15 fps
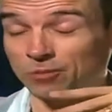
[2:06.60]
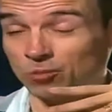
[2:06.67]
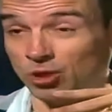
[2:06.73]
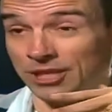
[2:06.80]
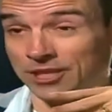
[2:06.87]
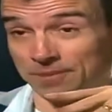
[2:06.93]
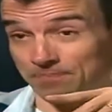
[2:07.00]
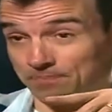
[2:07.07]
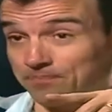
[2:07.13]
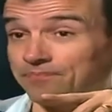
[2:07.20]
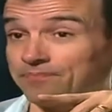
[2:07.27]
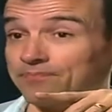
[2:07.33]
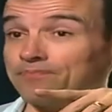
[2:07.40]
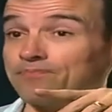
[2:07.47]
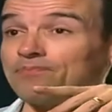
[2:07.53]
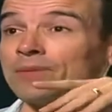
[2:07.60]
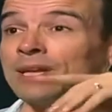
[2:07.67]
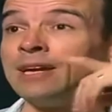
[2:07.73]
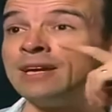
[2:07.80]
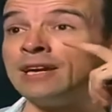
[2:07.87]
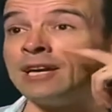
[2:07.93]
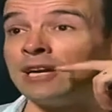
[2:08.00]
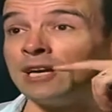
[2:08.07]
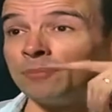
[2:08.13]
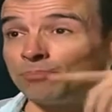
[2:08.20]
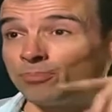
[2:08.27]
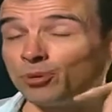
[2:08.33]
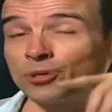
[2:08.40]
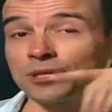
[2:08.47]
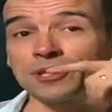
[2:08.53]
a morrer. Uhum
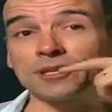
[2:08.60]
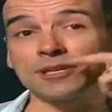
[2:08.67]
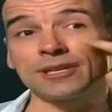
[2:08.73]
porque